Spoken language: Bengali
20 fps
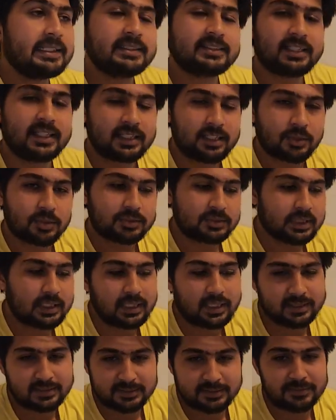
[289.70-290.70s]
যেটা হচ্ছে
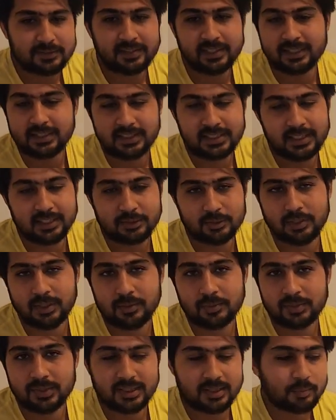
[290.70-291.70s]
লাস্ট ফিনিশিং আসলে
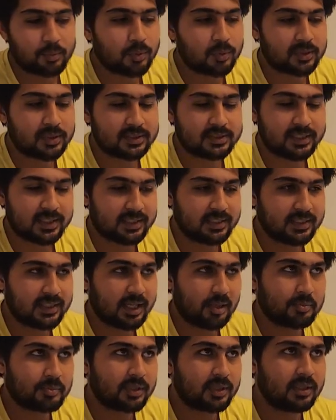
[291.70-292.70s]
আমি যেটা বলতে চাই
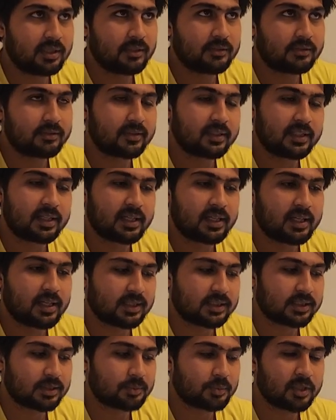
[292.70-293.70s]
আমি ফিনল্যান্ডে
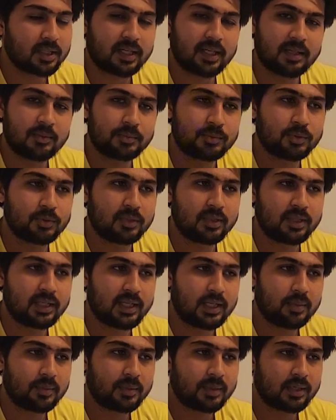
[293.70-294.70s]
আসার পর
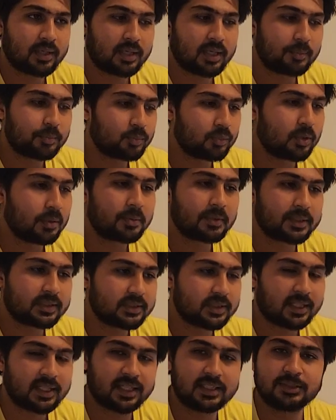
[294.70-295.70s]
আলহামদুলিল্লাহ আমার আব্বু আমাকে
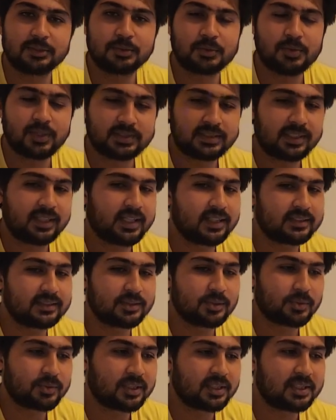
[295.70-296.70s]
যে কাজগুলো
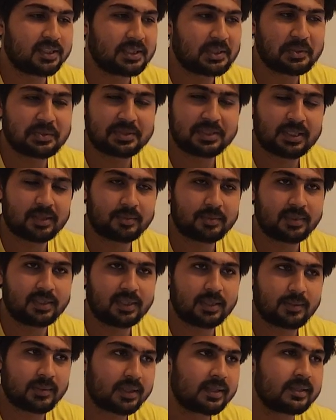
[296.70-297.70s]
শিখাইছে ওটা দিয়ে হচ্ছে আমি
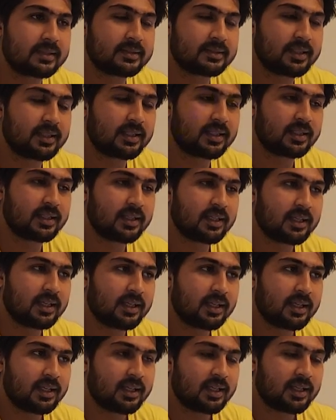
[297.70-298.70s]
আমার রিজিক
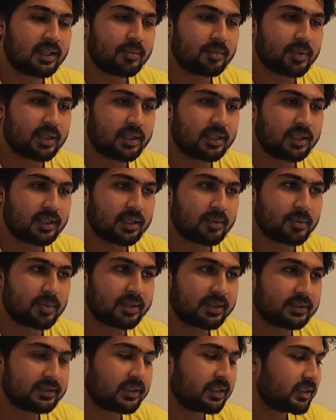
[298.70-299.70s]
মানে আমার
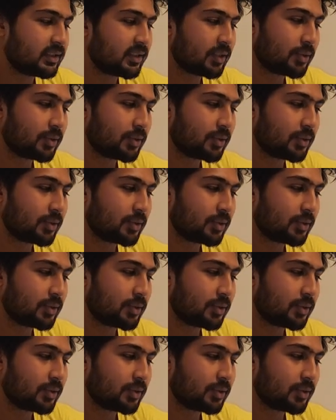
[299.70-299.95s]
রিজিকটা